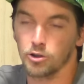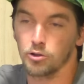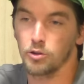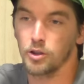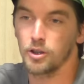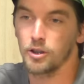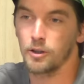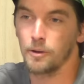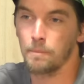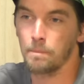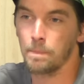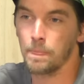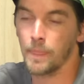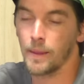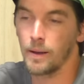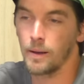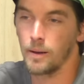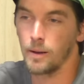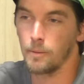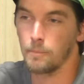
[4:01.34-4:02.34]
suyo,
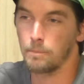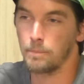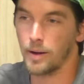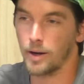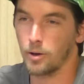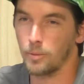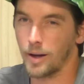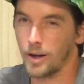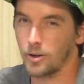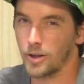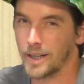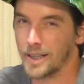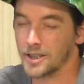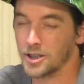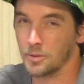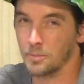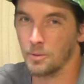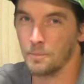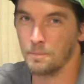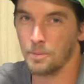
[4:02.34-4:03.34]
pero para los que
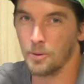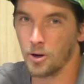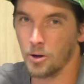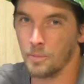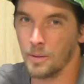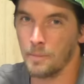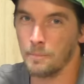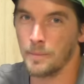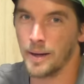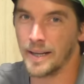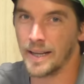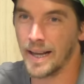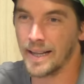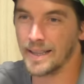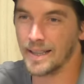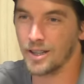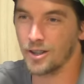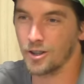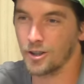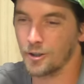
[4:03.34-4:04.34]
somos un poco más
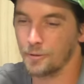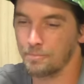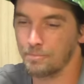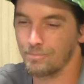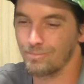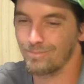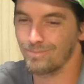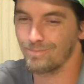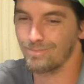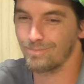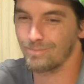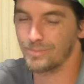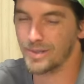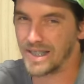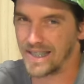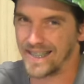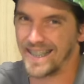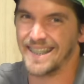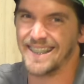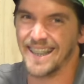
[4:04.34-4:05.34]
maniáticos,
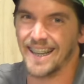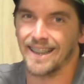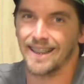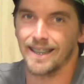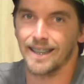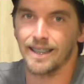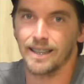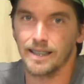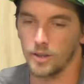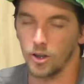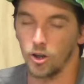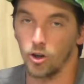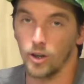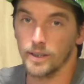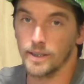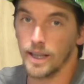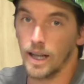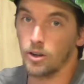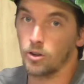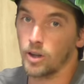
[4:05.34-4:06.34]
se siente. No
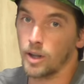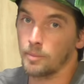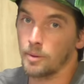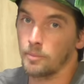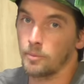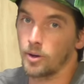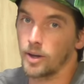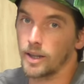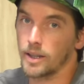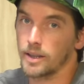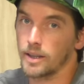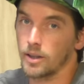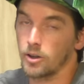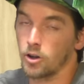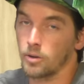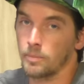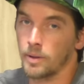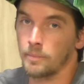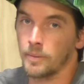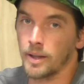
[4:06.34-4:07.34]
es algo que me moleste
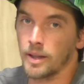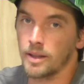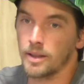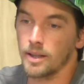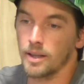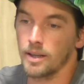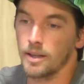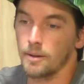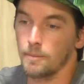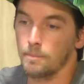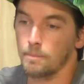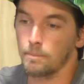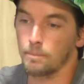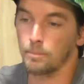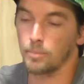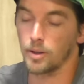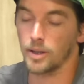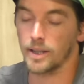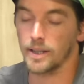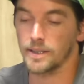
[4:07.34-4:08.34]
enormemente,
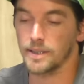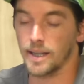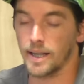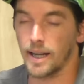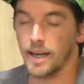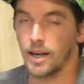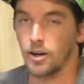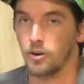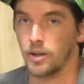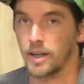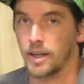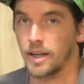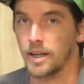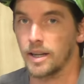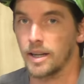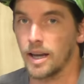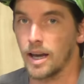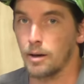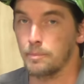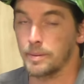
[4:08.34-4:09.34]
porque sé que la
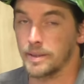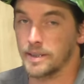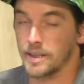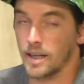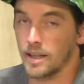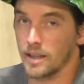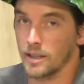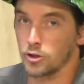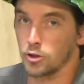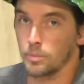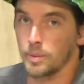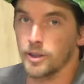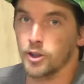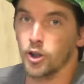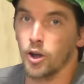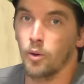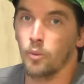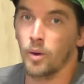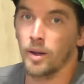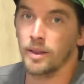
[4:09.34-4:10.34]
horquilla, a pesar de su
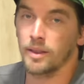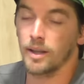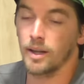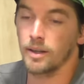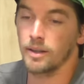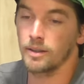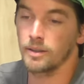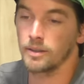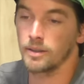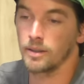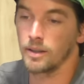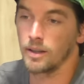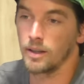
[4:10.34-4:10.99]
peso, va a aguantar,